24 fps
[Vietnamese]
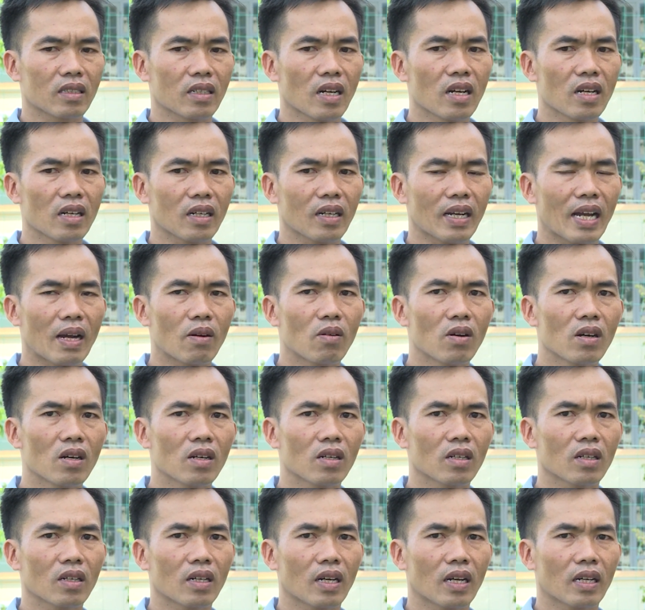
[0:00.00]
đề cao
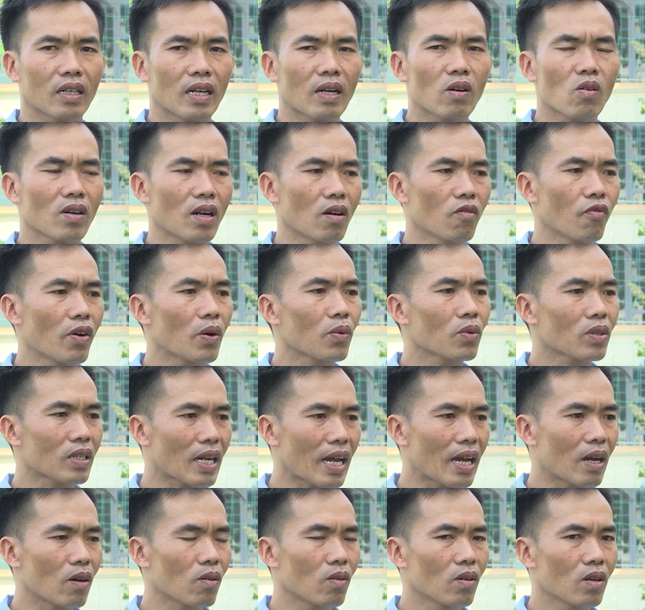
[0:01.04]
hơn các hoạt động phong
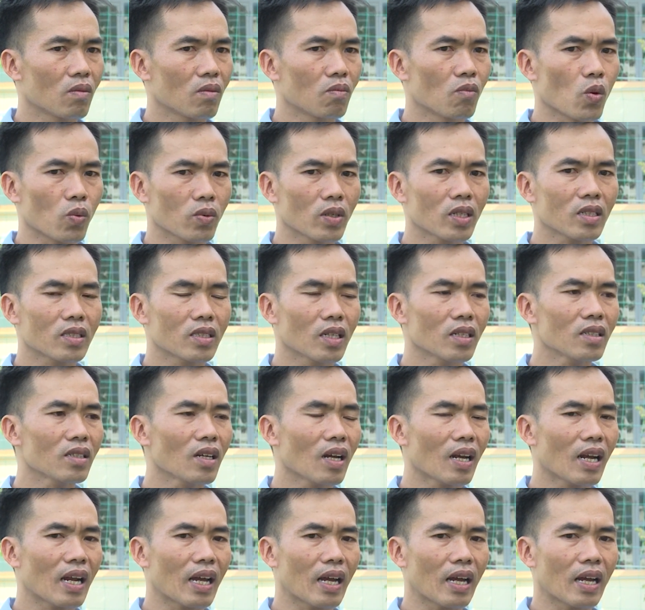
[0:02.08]
trào mục đích chính
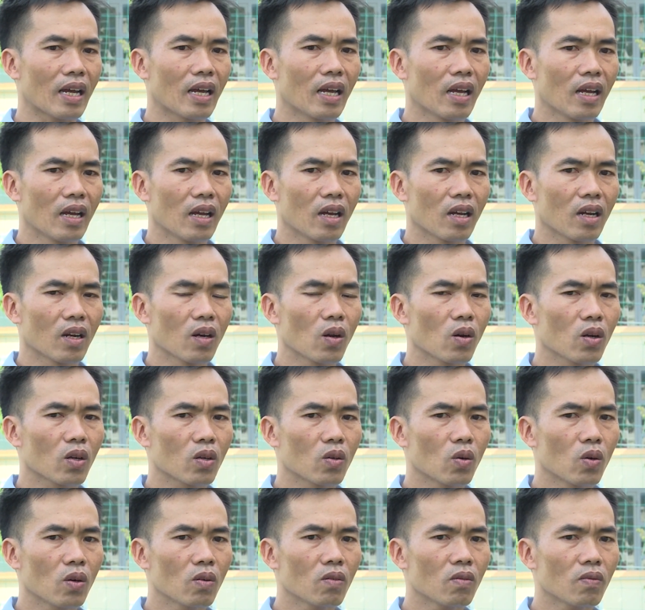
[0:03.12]
là lôi
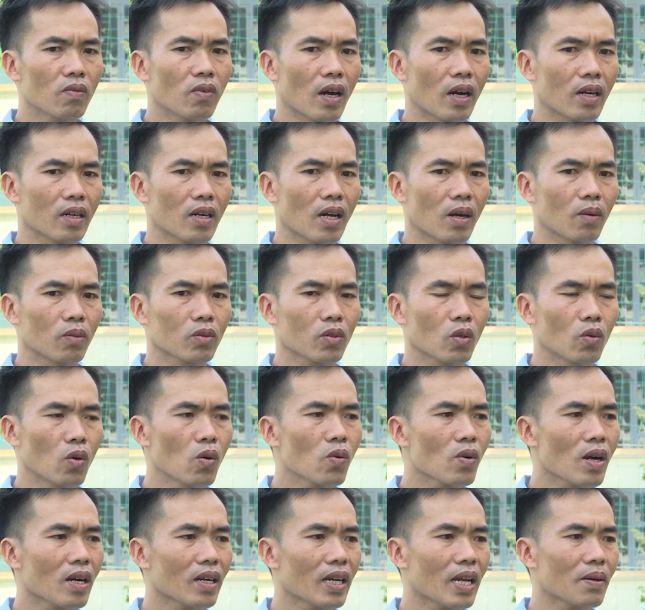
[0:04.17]
cuốn vận động thu
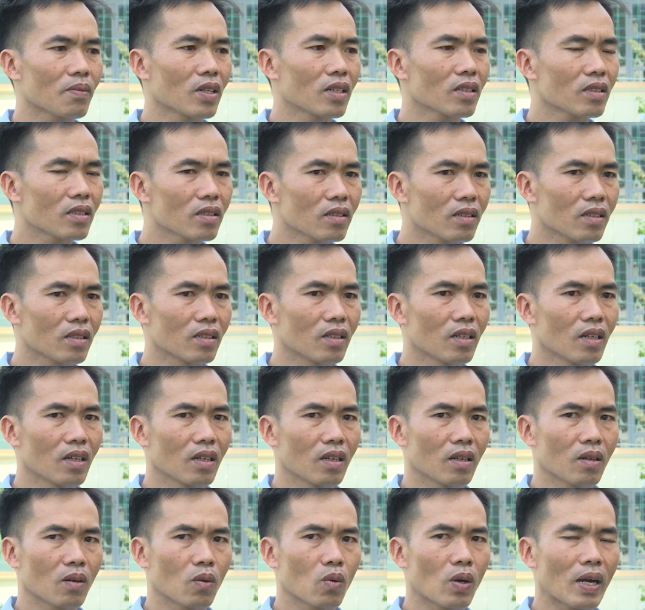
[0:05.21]
hút các em đến trường
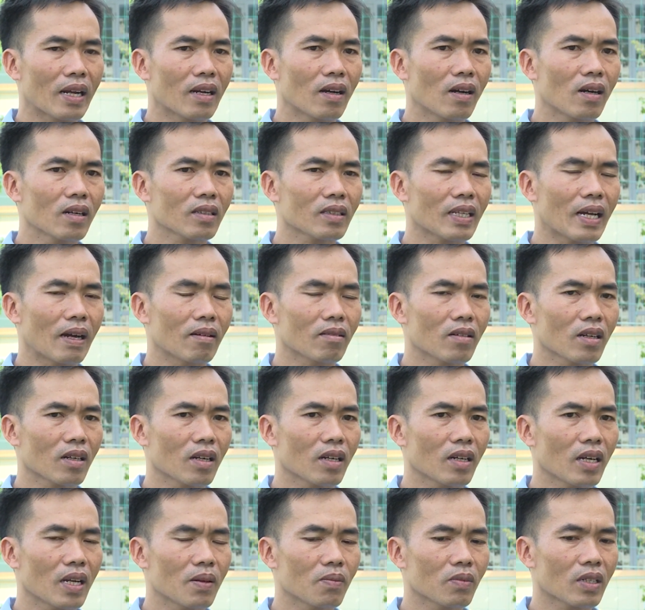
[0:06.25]
qua đó tạo cho
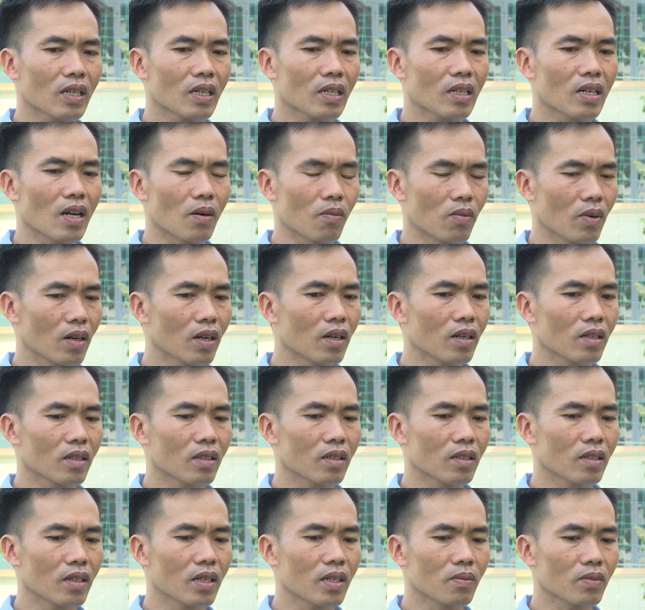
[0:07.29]
các em cái động lực
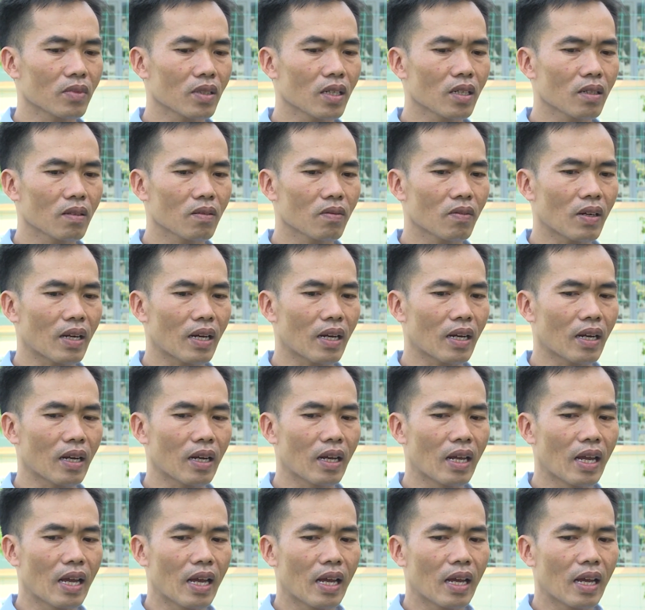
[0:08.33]
niềm tin và